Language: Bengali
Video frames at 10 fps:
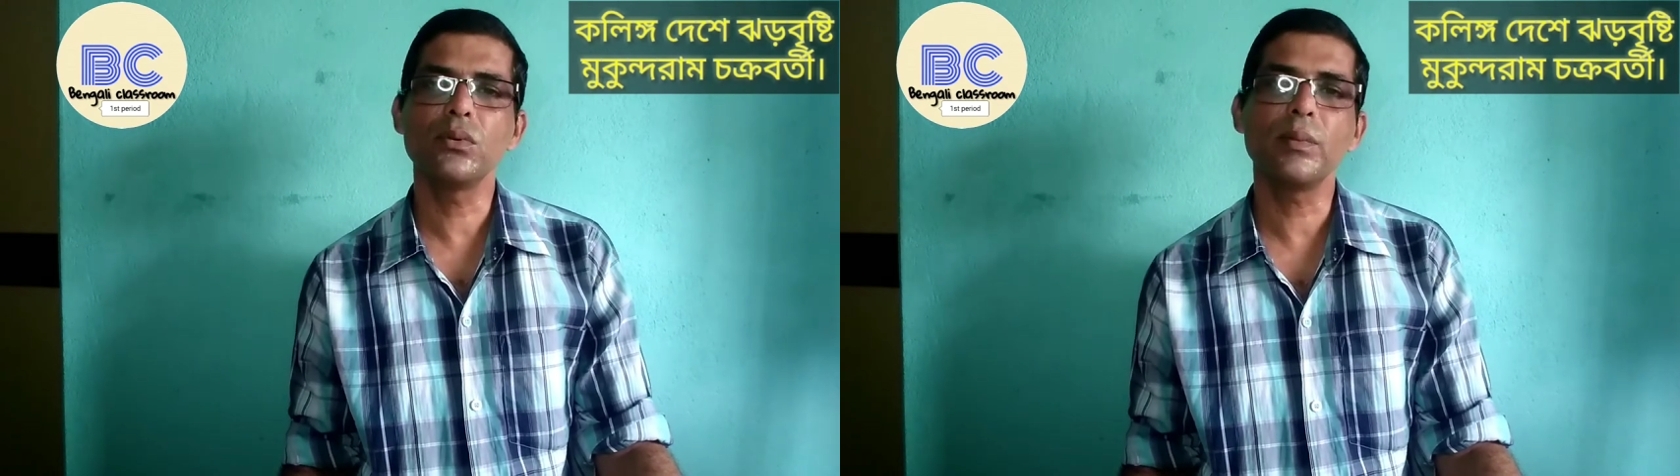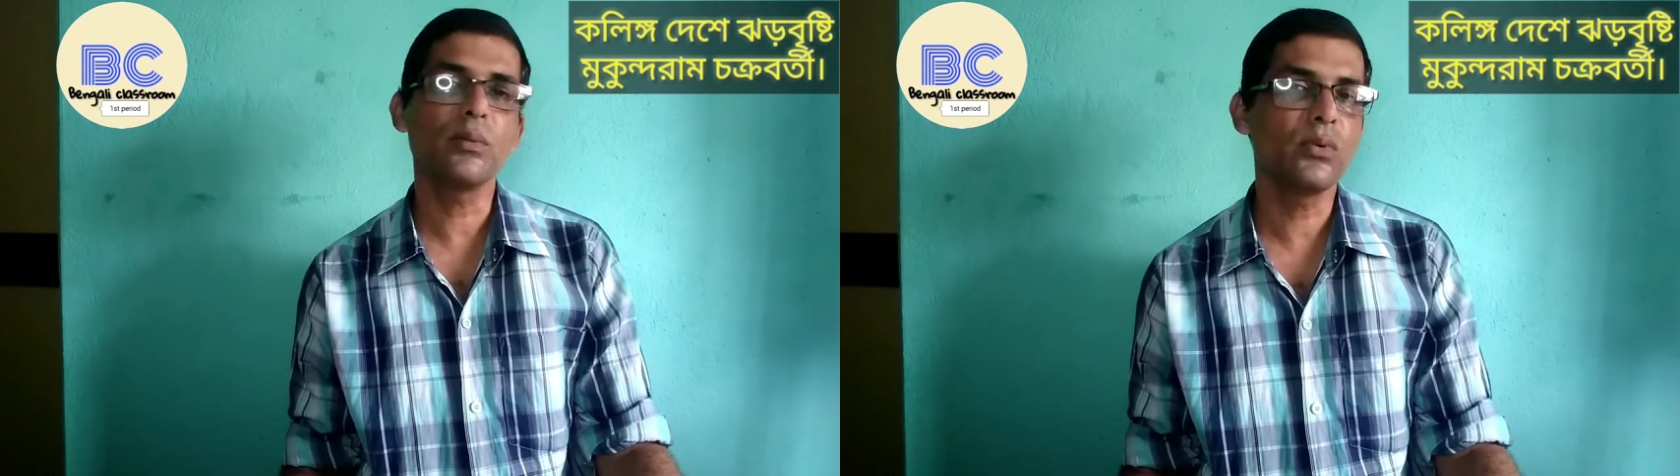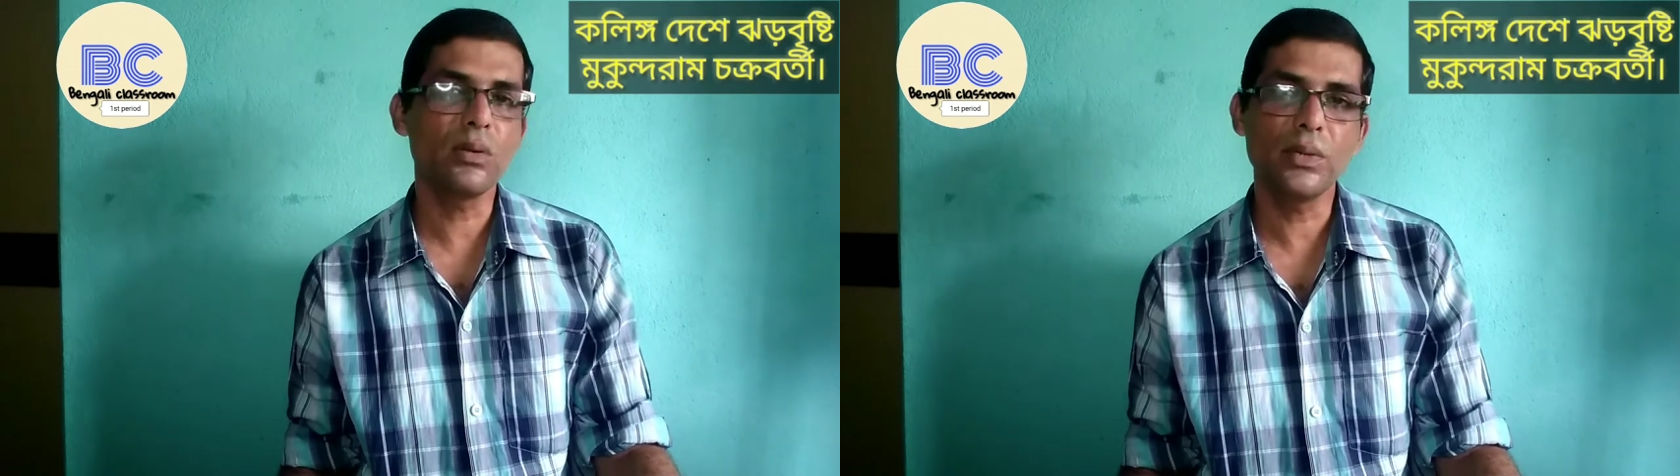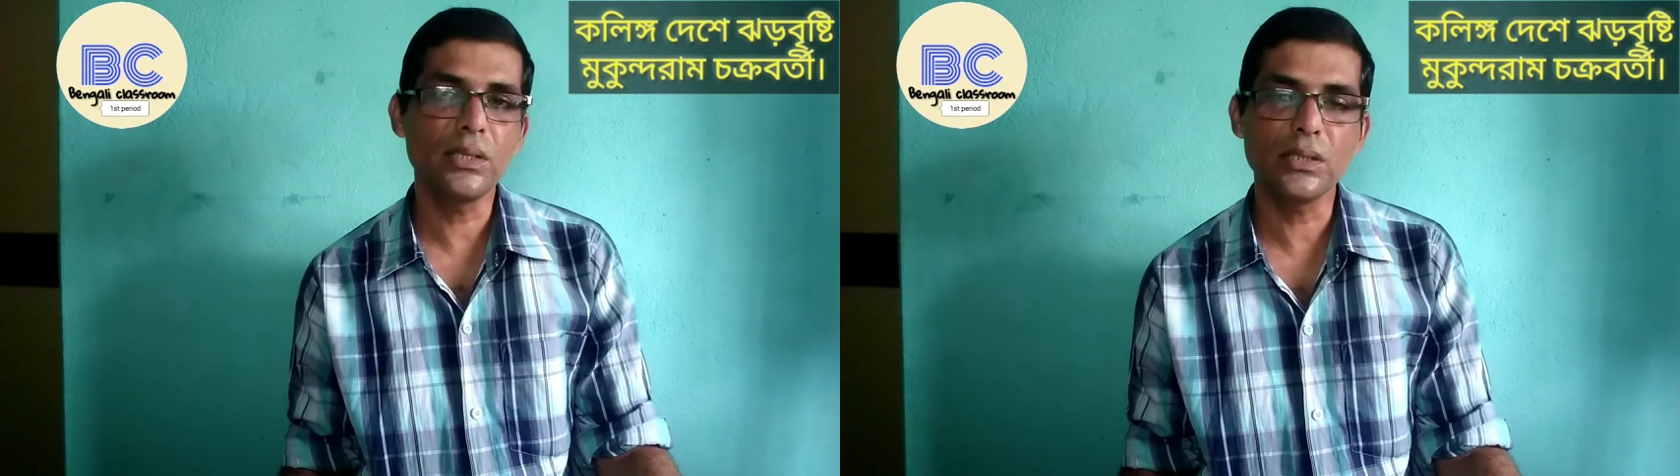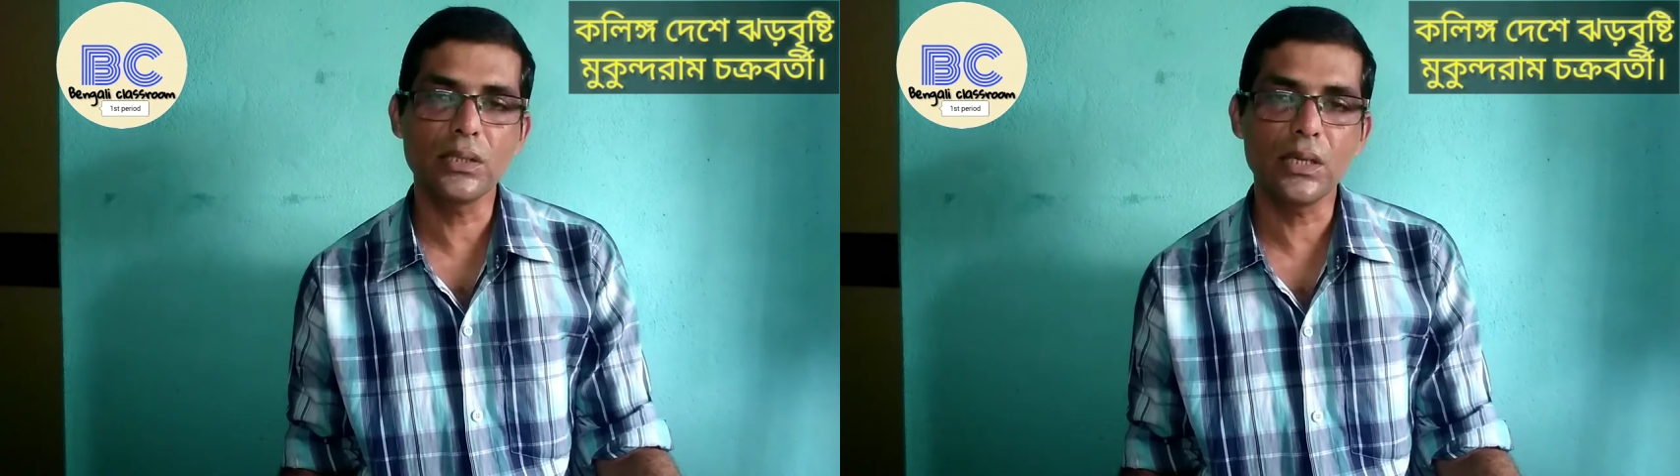আবার বনে
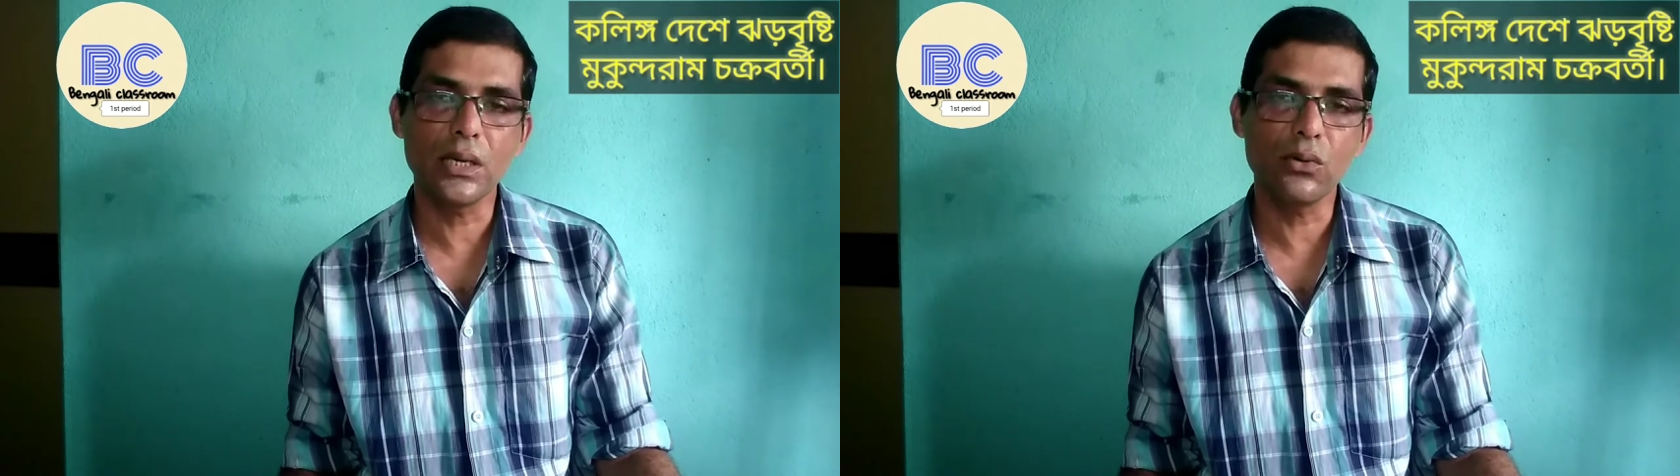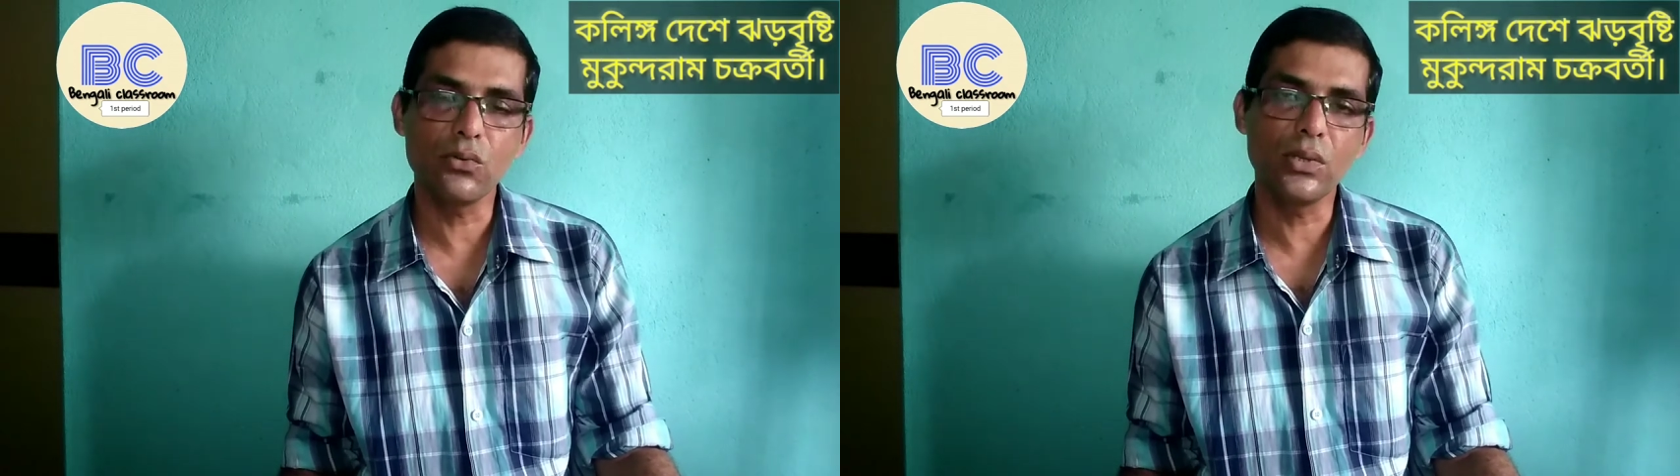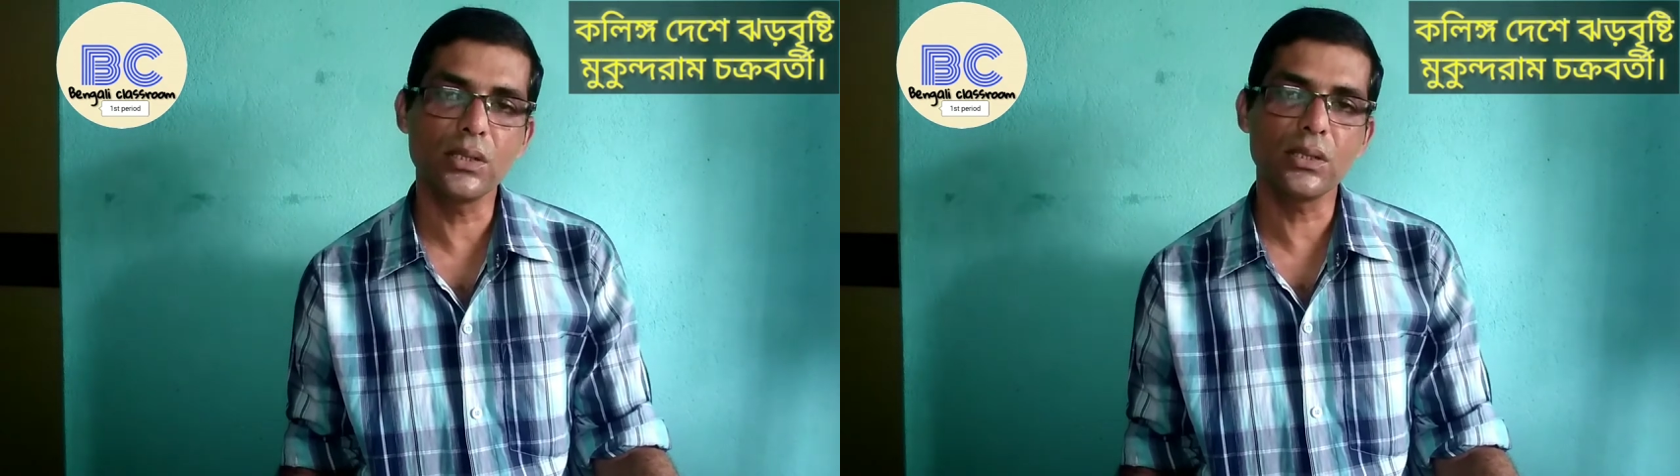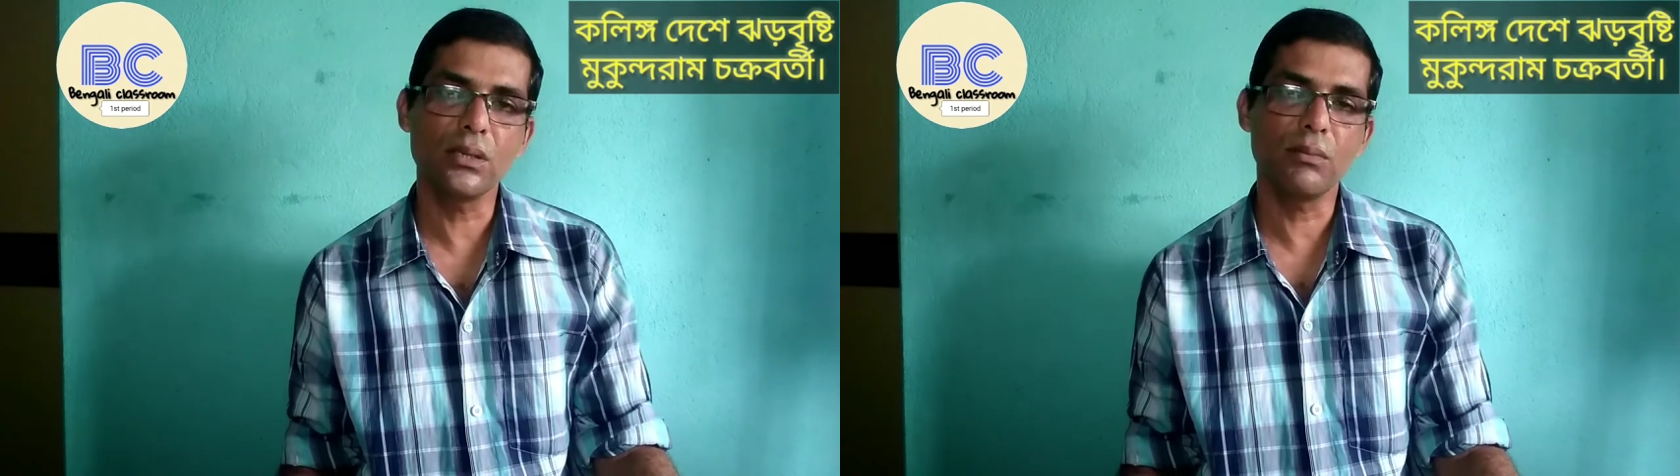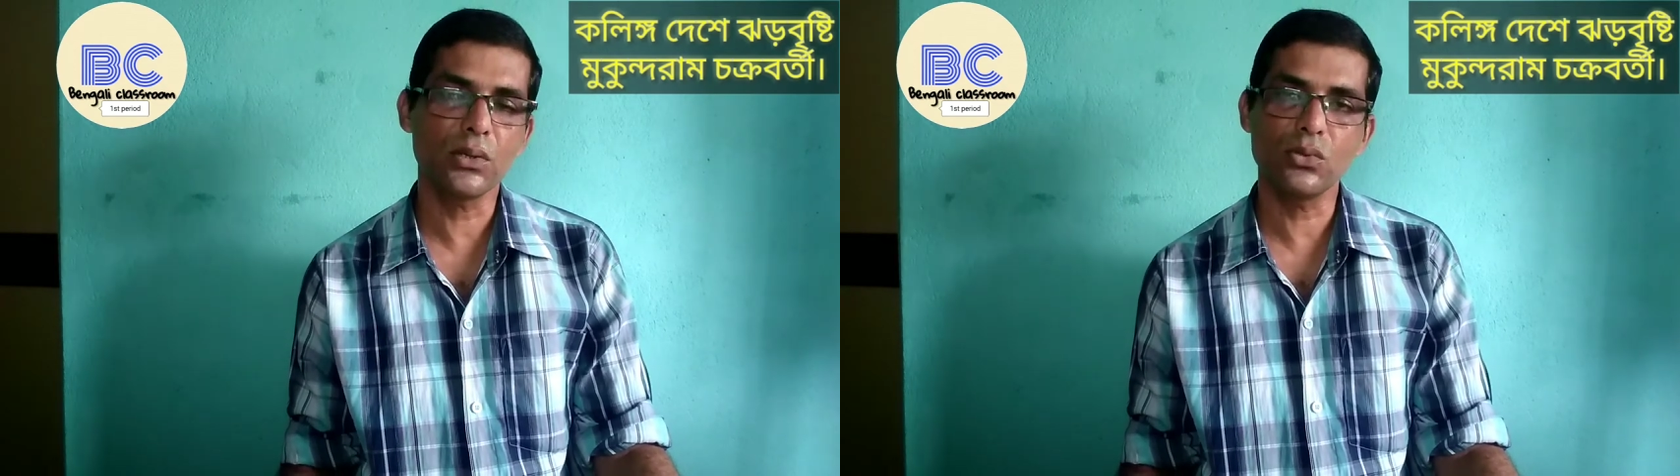বেরিয়েছে শিকারের উদ্দেশ্যে
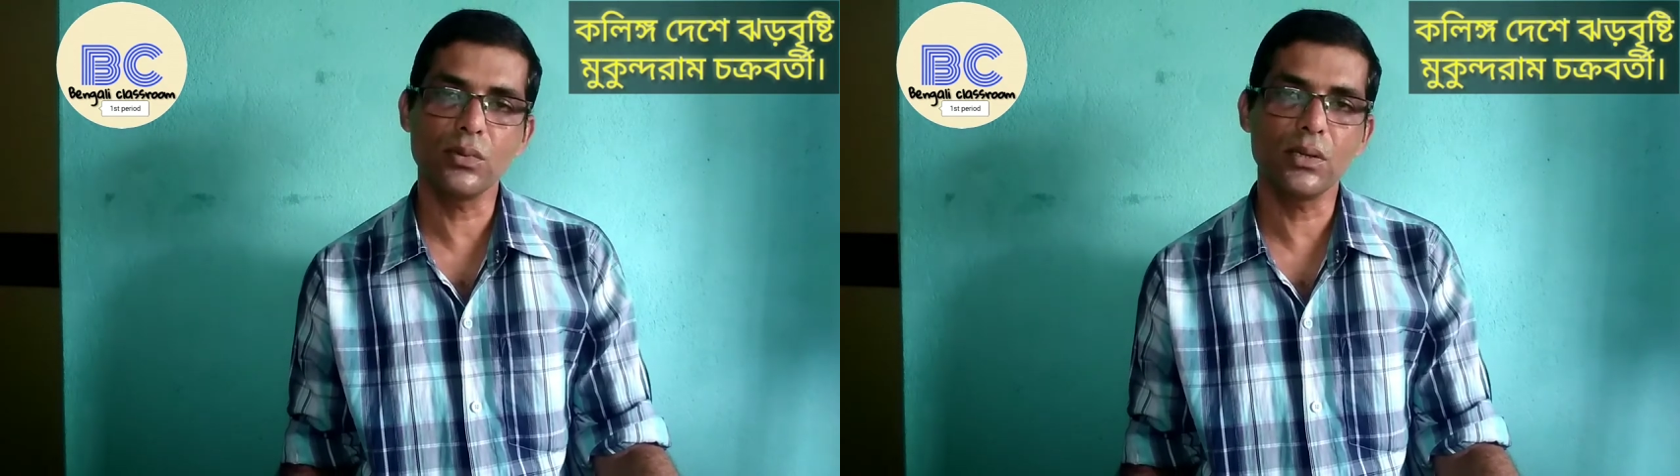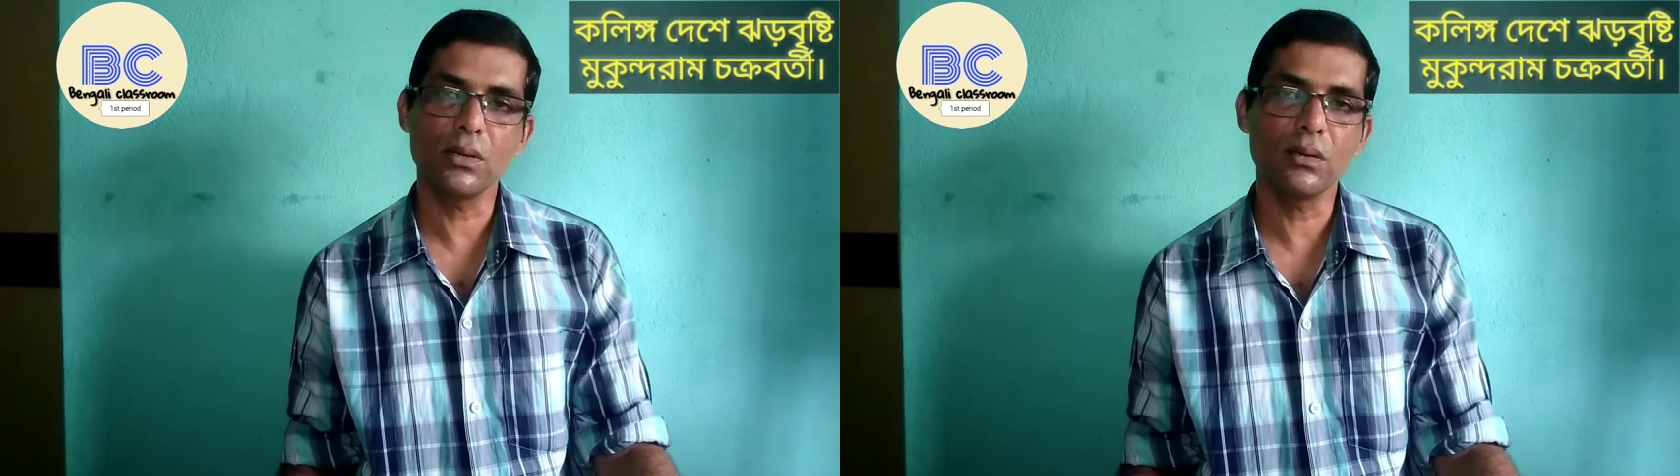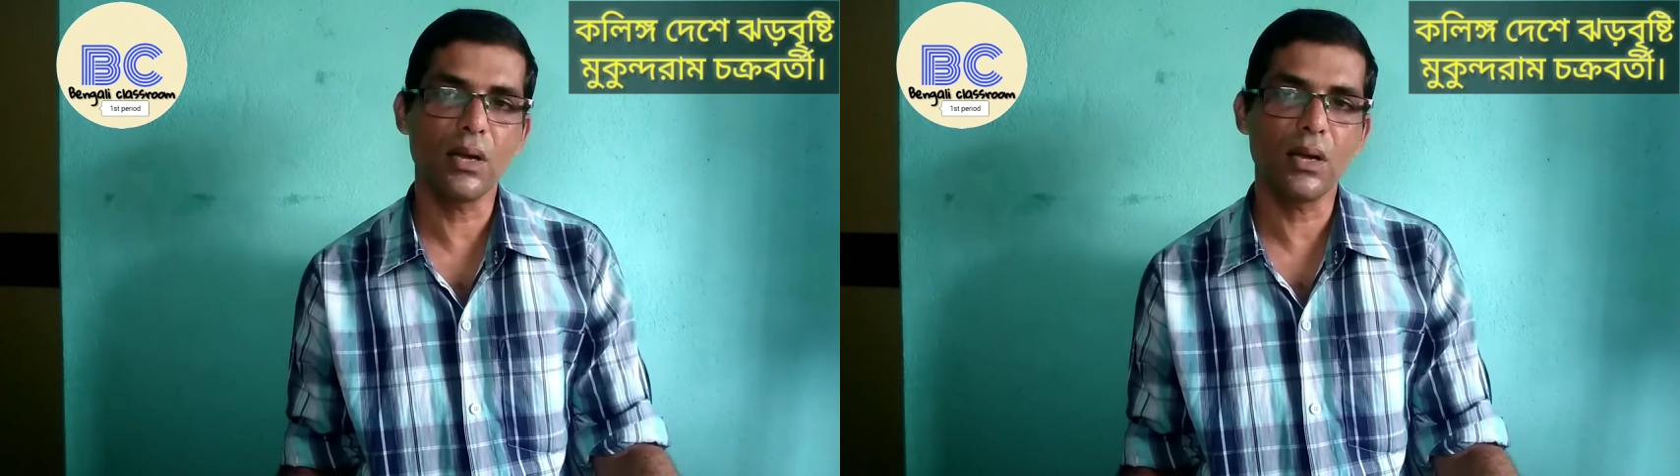মাংস বিক্রি